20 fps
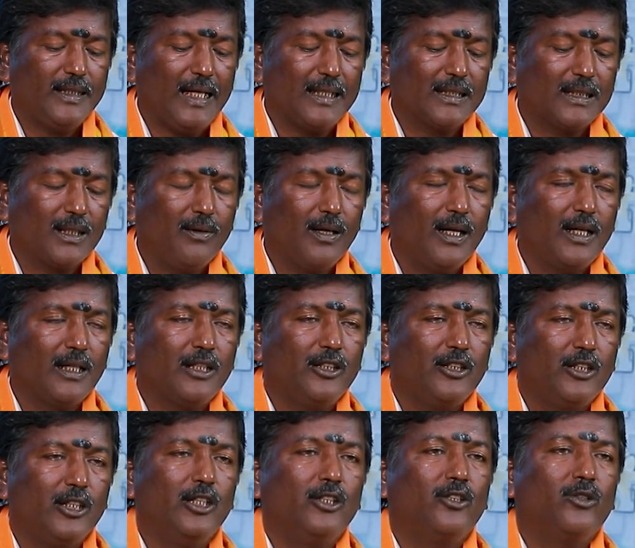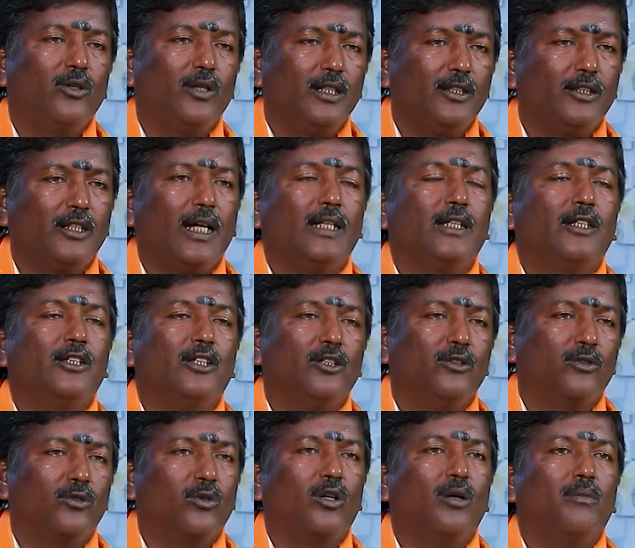జాతక బలానికి శనేశ్వరిని శాంతి
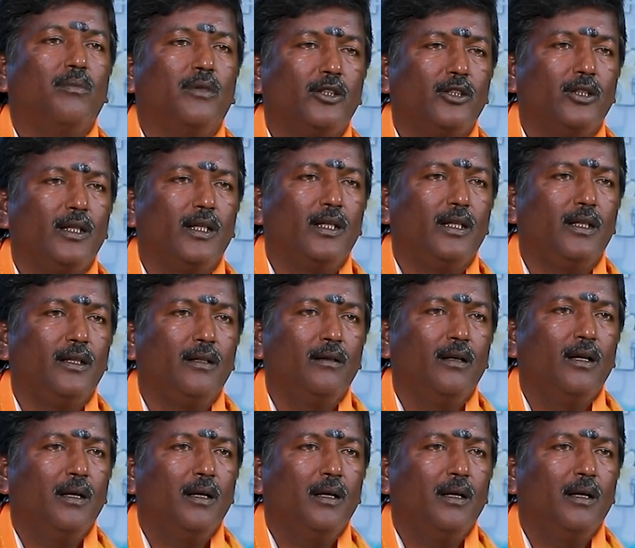చేయించుకోవడం మంచిదండి